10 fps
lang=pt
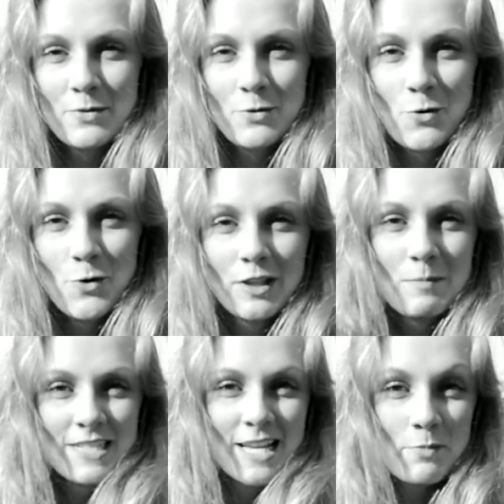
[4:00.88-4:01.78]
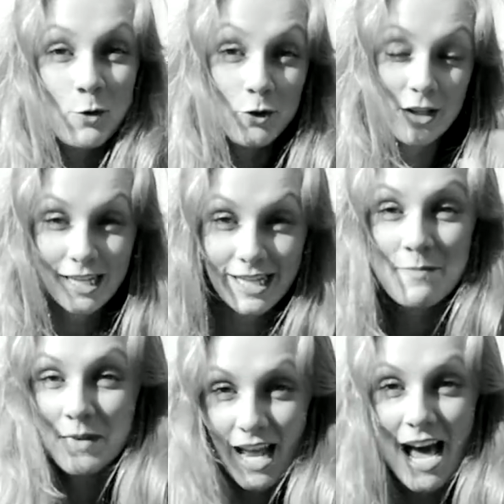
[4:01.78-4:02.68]
pro outro e passar pro outro até
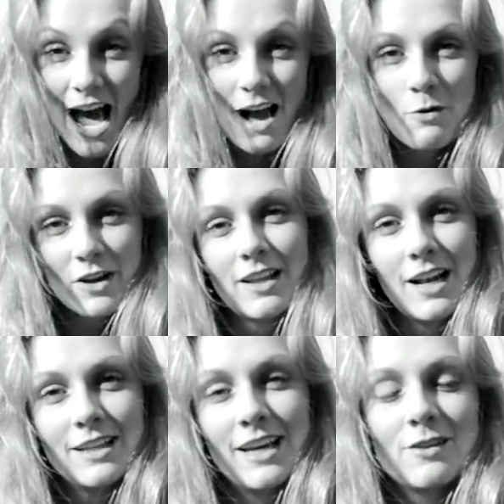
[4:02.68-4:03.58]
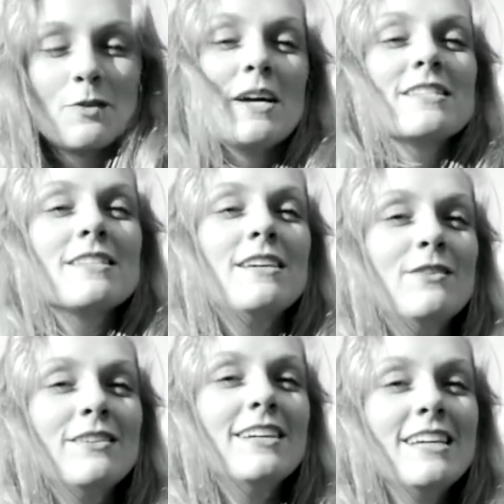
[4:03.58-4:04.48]
terminar a água que tá lá dentro, mas não.
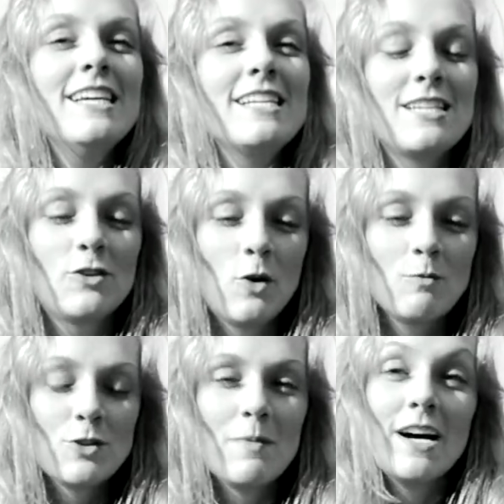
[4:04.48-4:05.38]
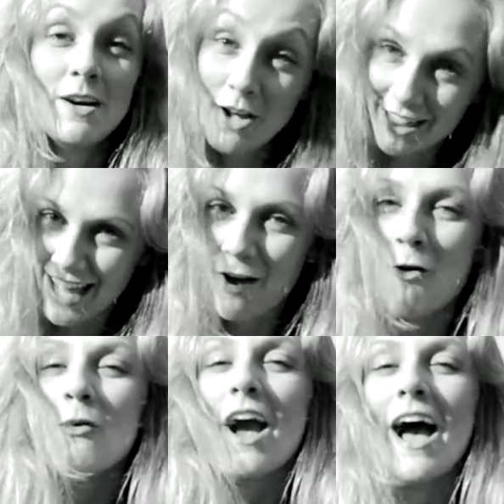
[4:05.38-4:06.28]
Você toma chimarrão até
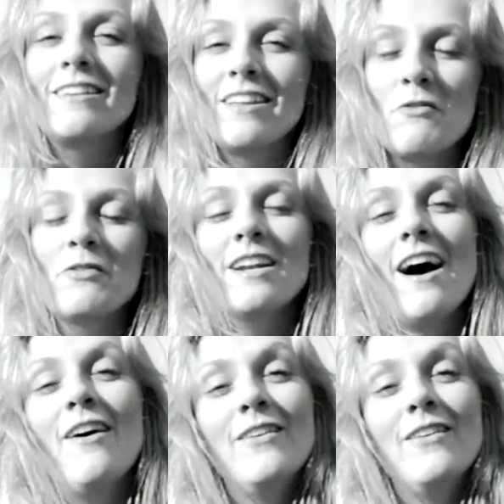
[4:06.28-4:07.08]
roncar, até o final.